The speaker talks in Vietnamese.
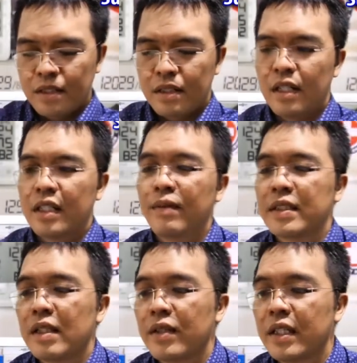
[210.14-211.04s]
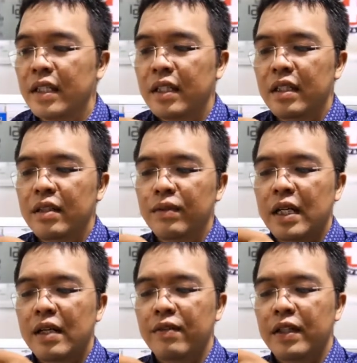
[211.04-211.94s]
Rồi nếu mà sau khi chúng
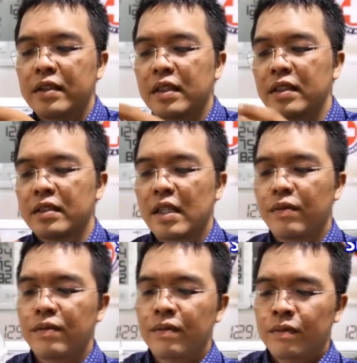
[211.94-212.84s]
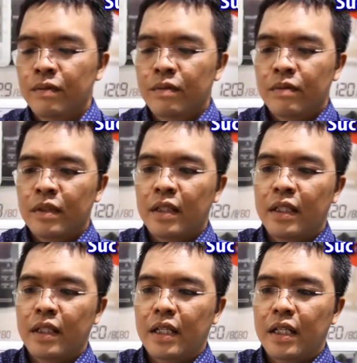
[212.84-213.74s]
ta vệ sinh xong
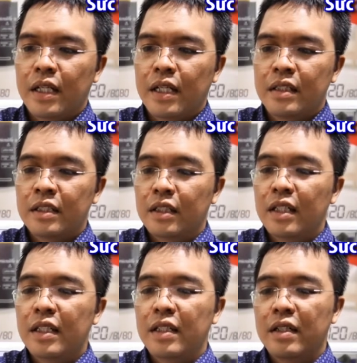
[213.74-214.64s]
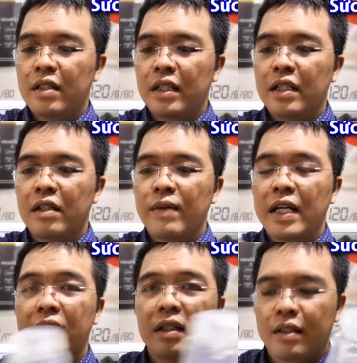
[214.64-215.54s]
thì uh, sữa thì có thể cho
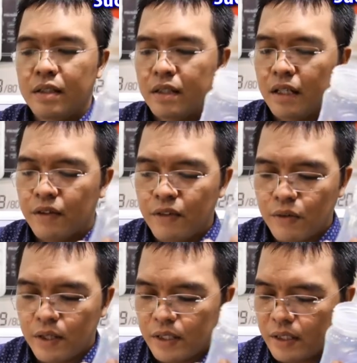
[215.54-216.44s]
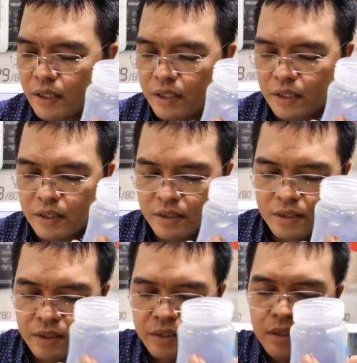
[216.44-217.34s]
bé gắn vào cái uh,
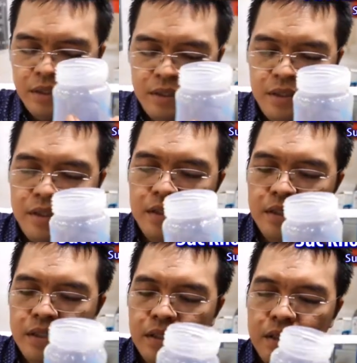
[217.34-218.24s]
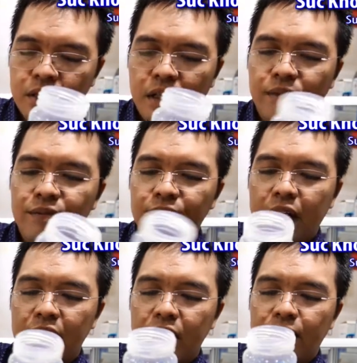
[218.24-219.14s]
cái nấm
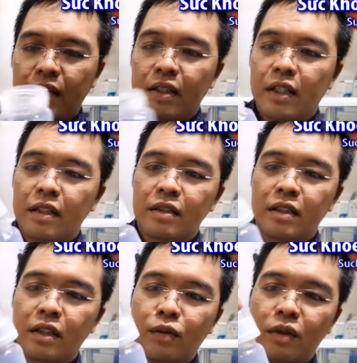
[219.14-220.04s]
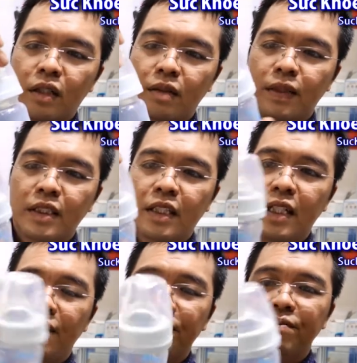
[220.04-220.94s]
để cho bé có thể sử dụng được bình sữa.
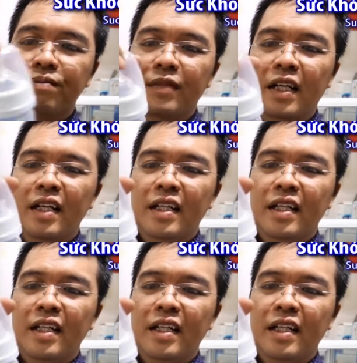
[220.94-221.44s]
À.